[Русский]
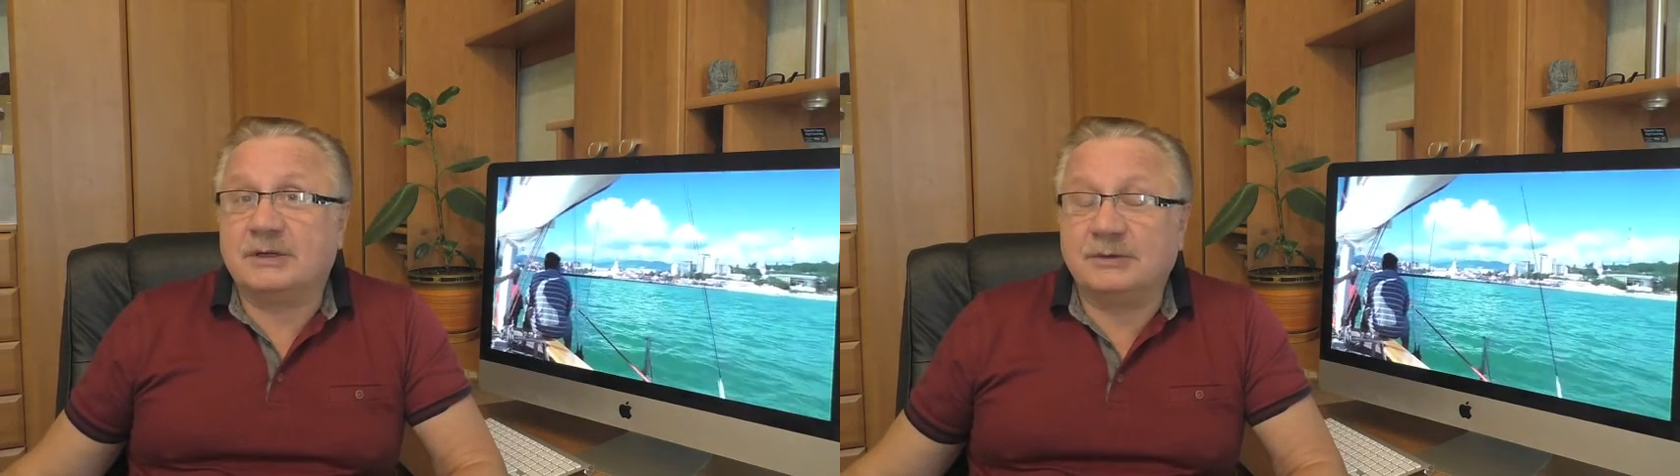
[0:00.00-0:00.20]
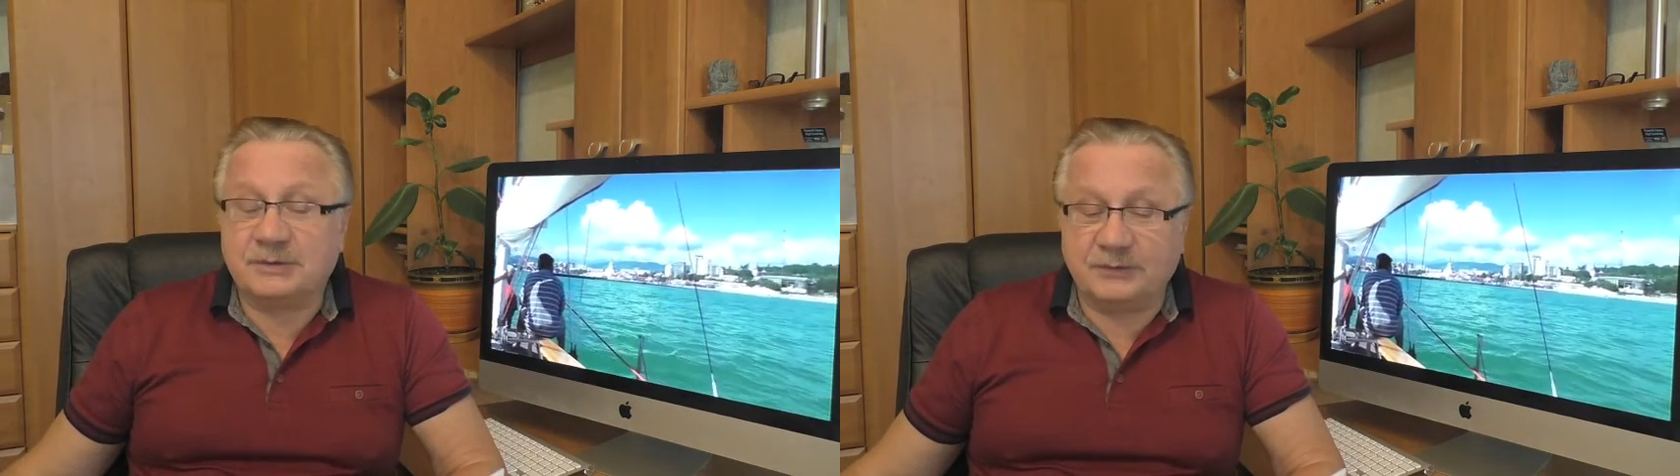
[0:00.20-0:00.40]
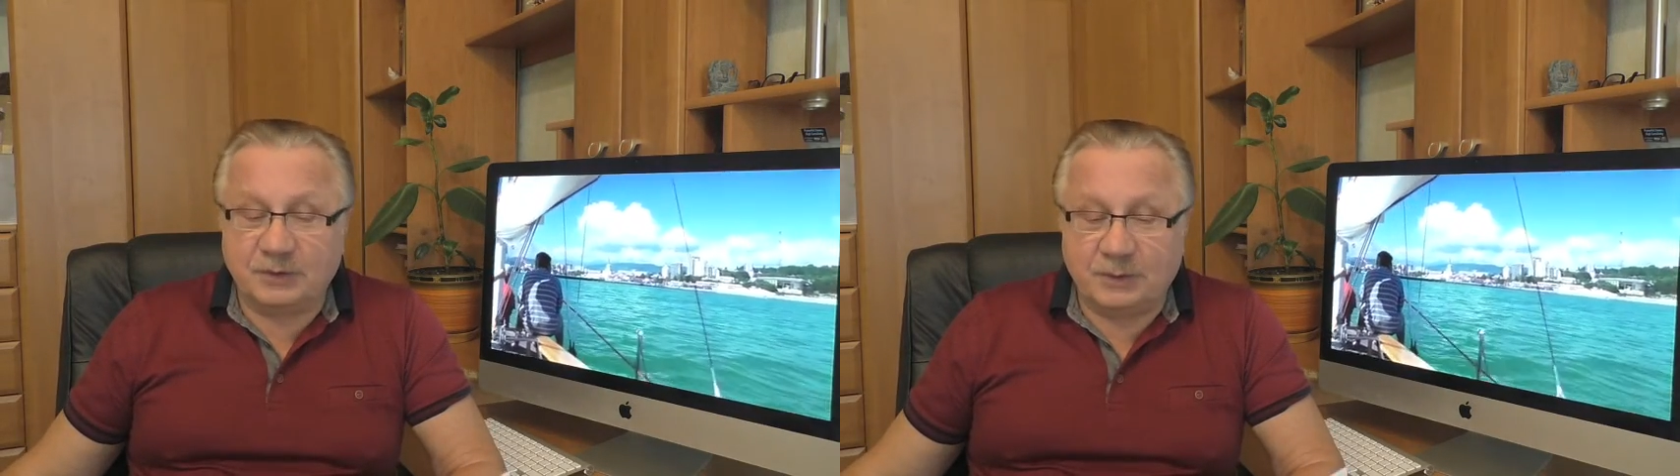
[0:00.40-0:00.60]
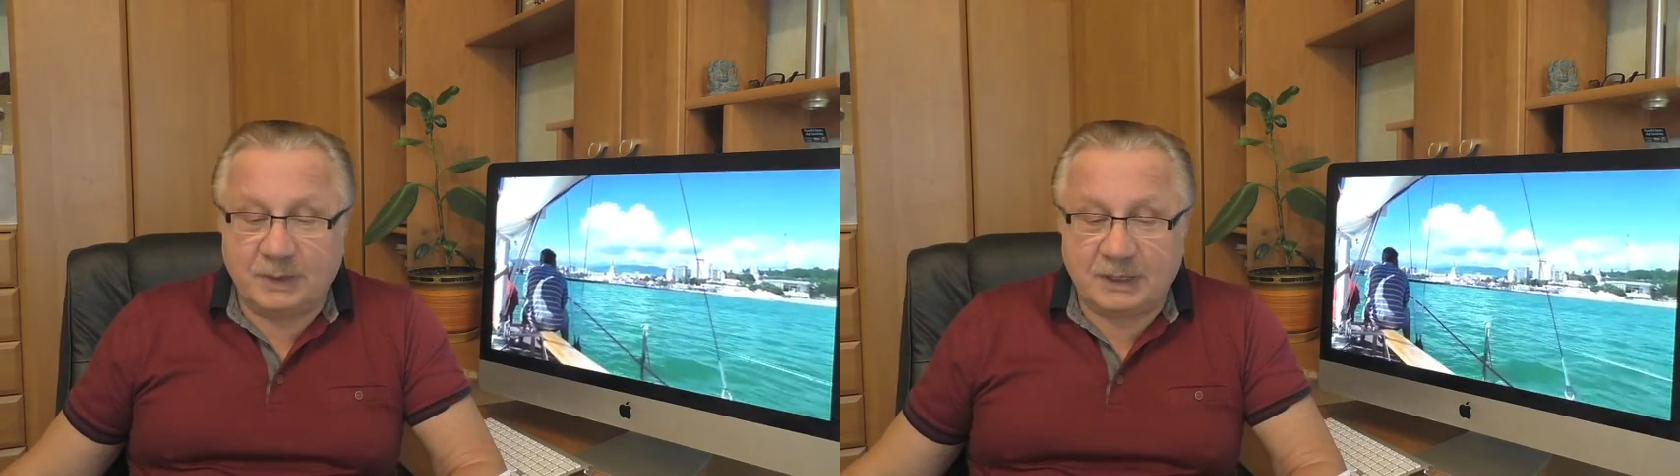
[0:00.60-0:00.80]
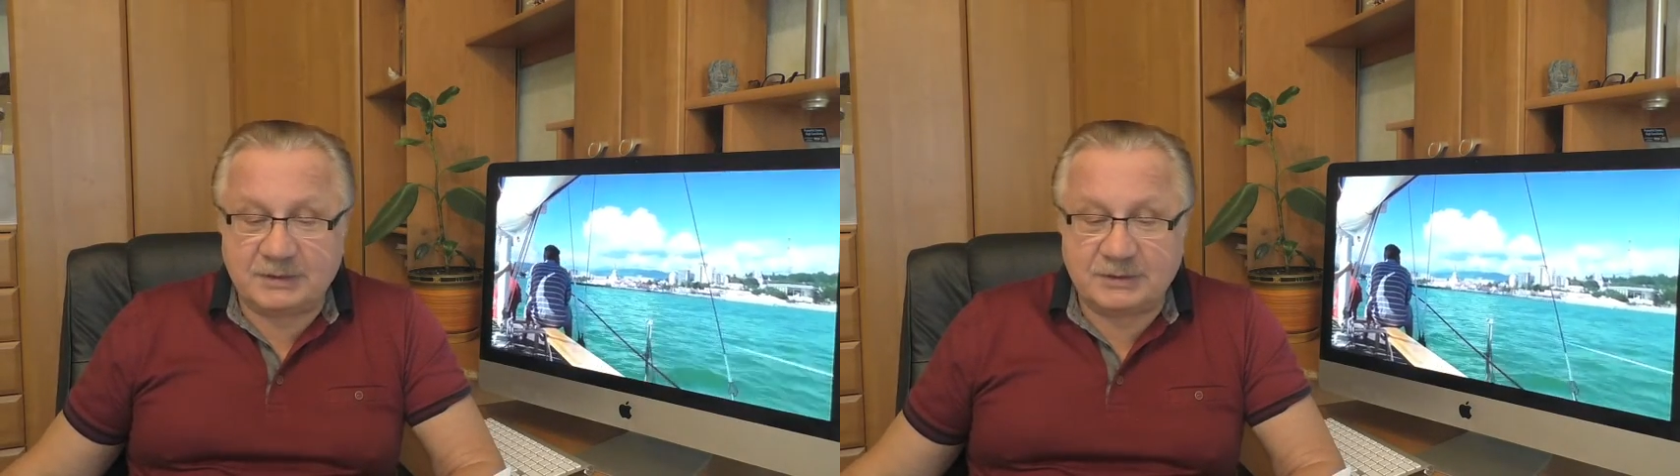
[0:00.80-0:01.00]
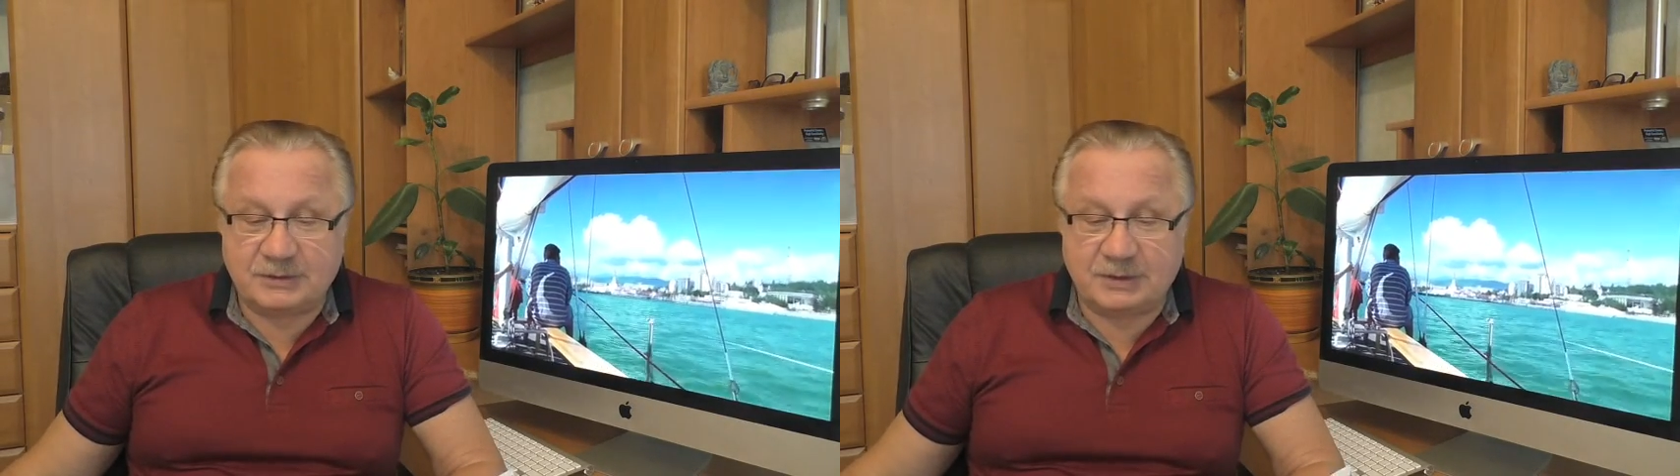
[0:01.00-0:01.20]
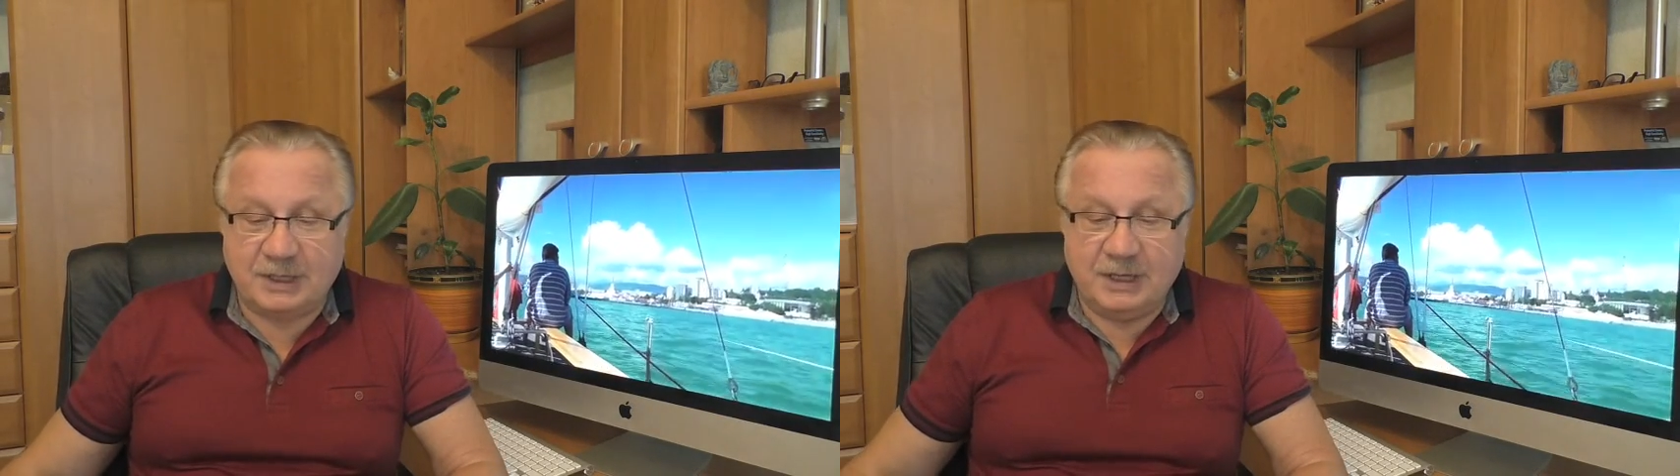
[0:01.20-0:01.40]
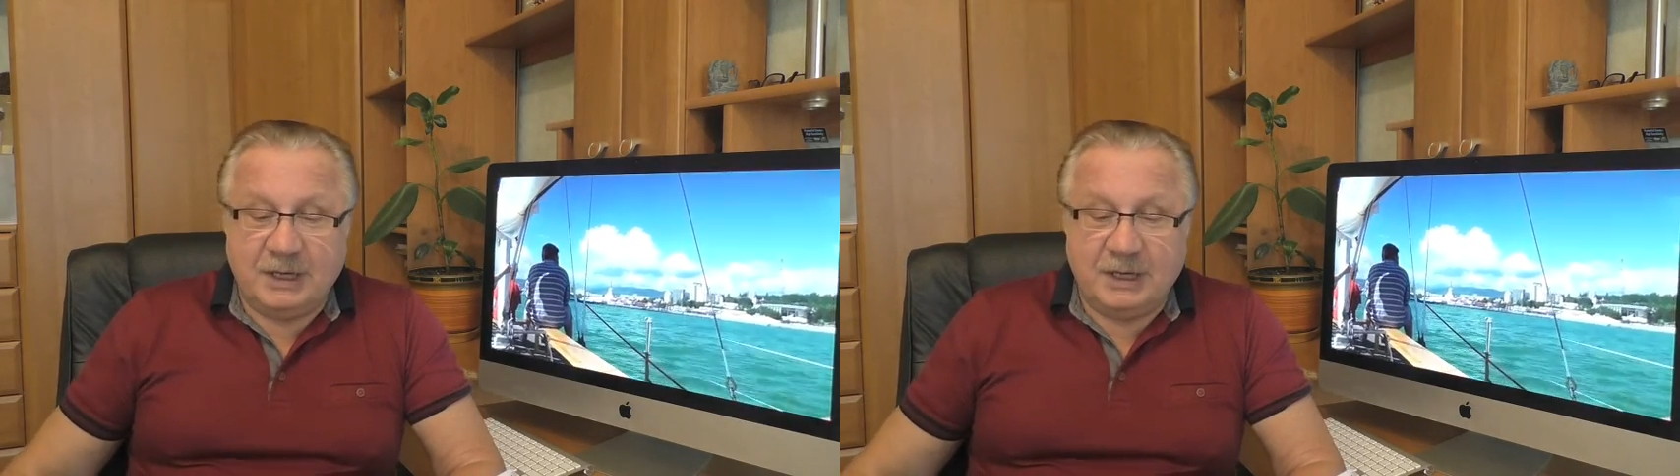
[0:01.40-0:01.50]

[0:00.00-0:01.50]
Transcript: и люди в нем актеры.